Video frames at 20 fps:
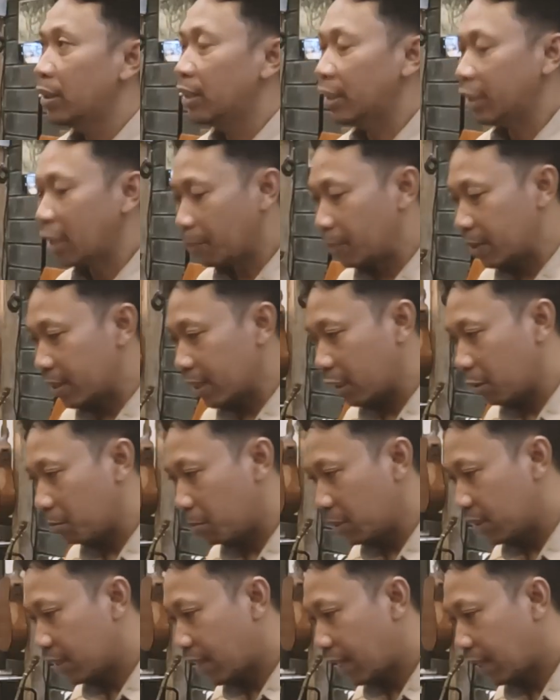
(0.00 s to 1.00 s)
tidak bisa
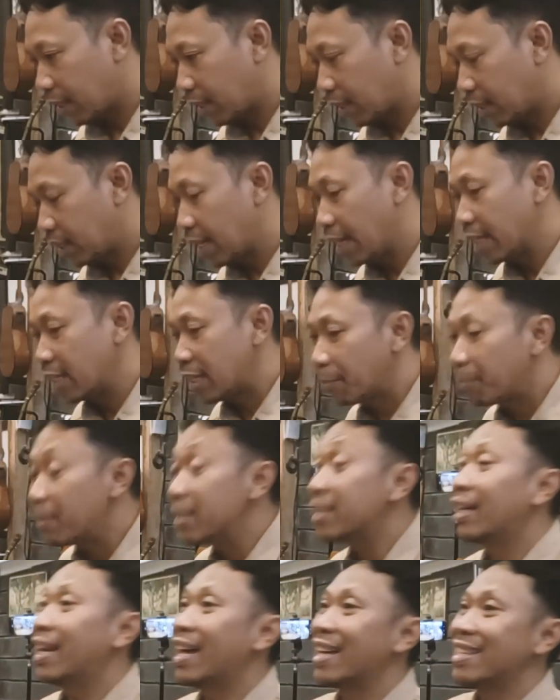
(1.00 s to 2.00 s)
dipisahkan, hanya
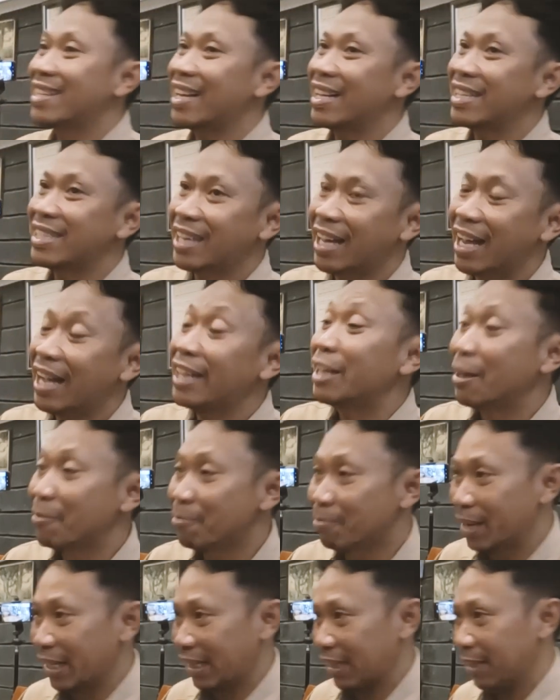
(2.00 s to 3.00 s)
penjelasannya ada
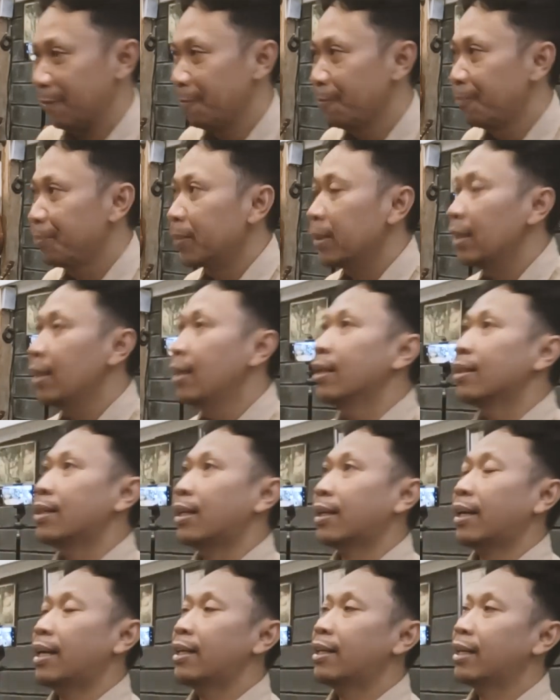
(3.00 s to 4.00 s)
empat.
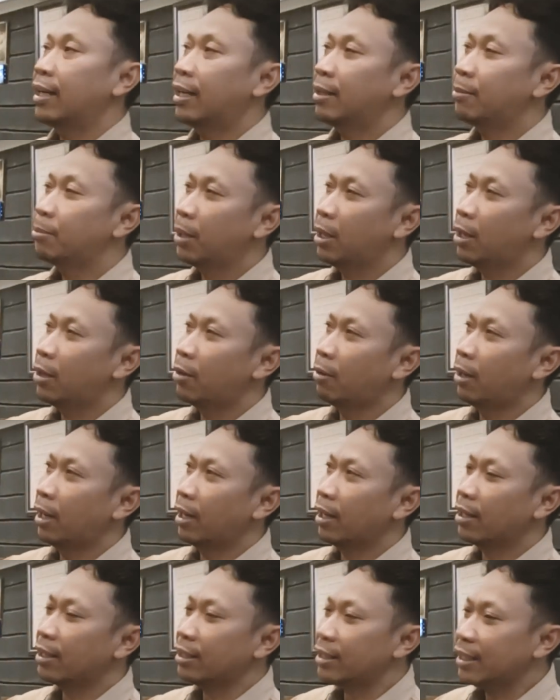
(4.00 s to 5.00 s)
Terkait dengan
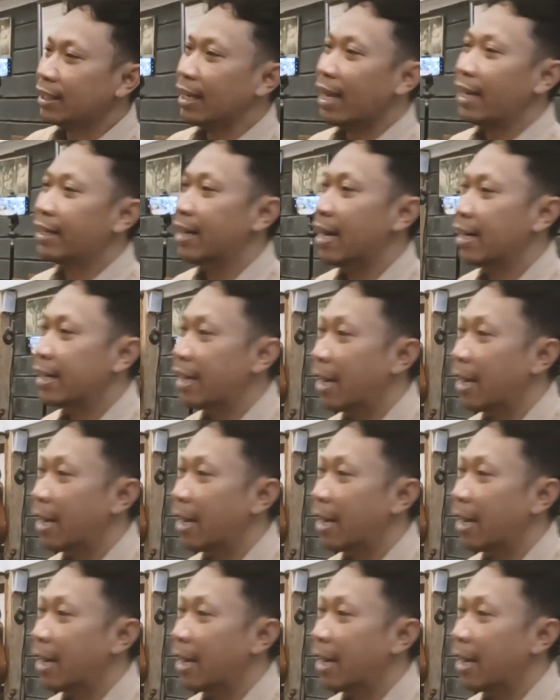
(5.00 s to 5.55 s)
bahwa ketika ada